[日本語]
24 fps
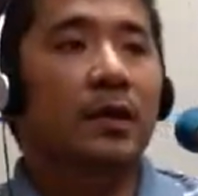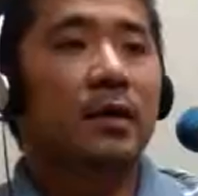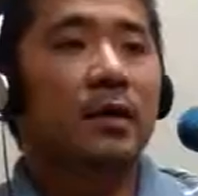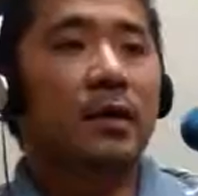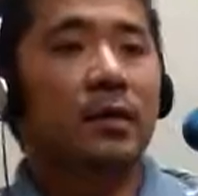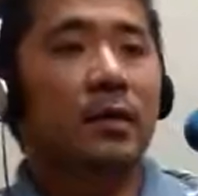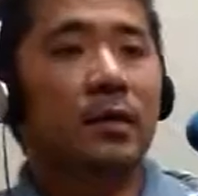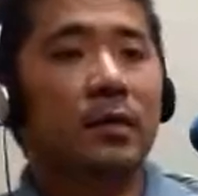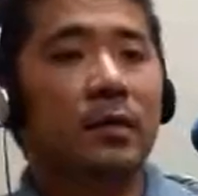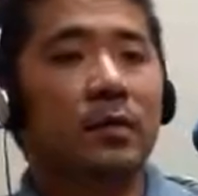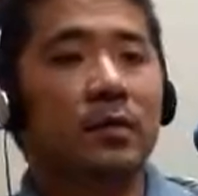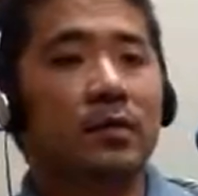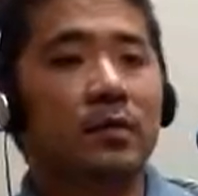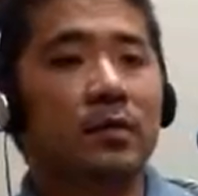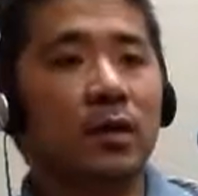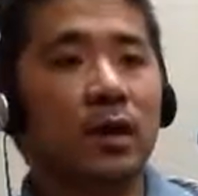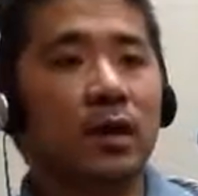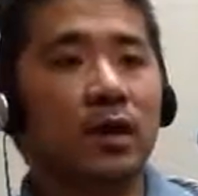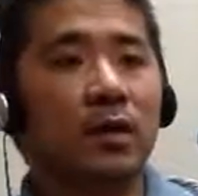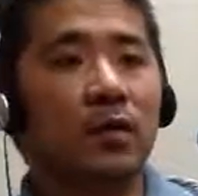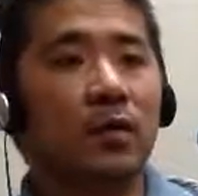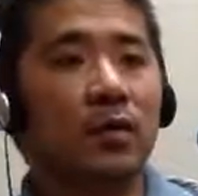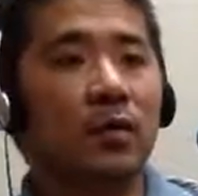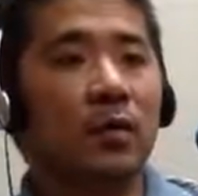えー、普
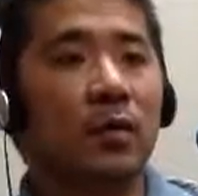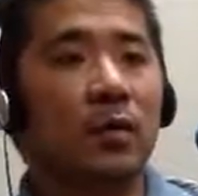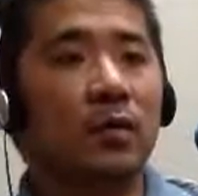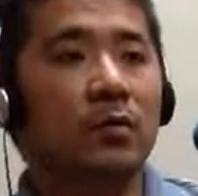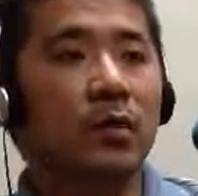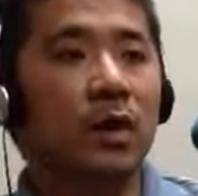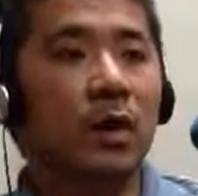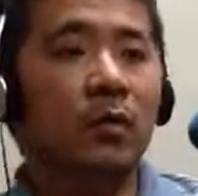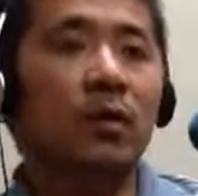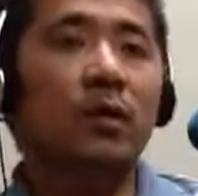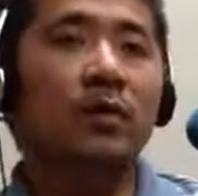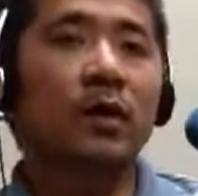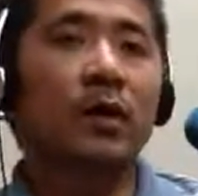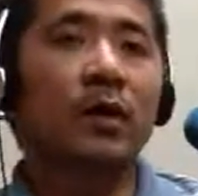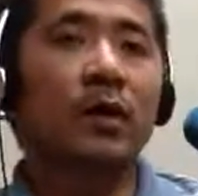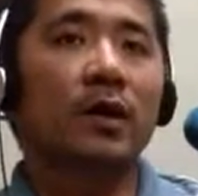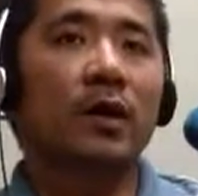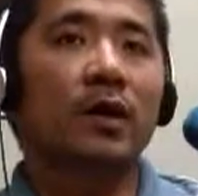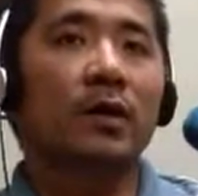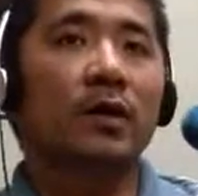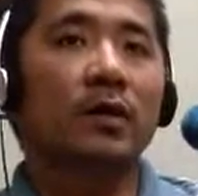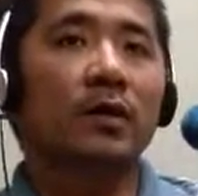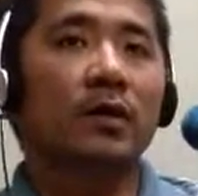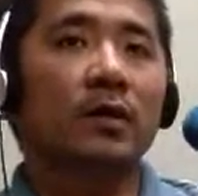段泳げるだろう
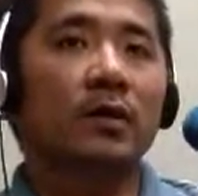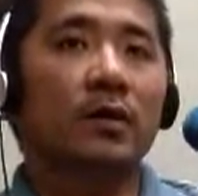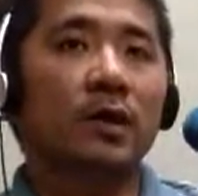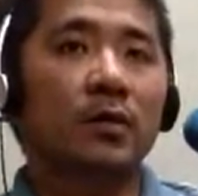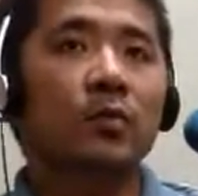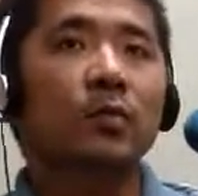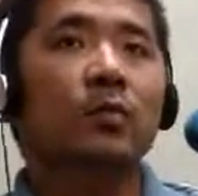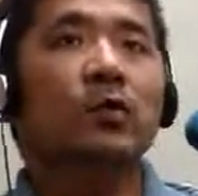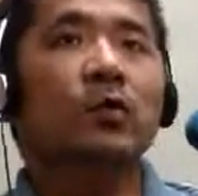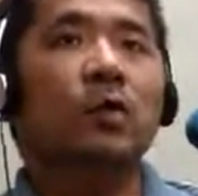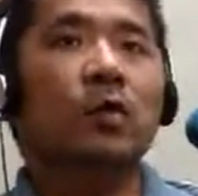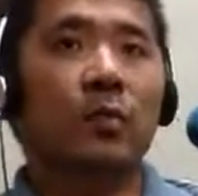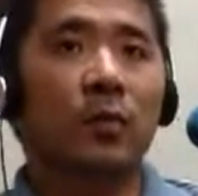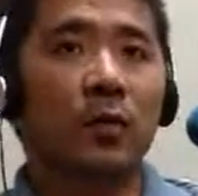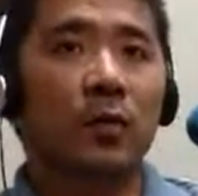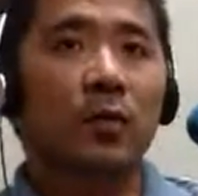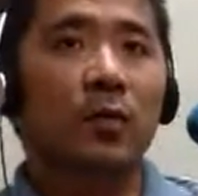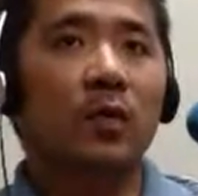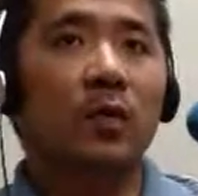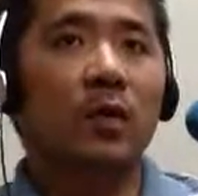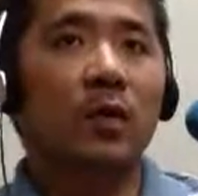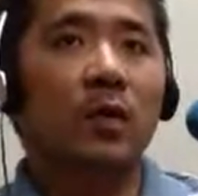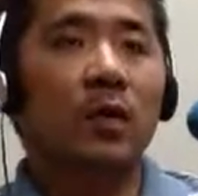でいたとしても、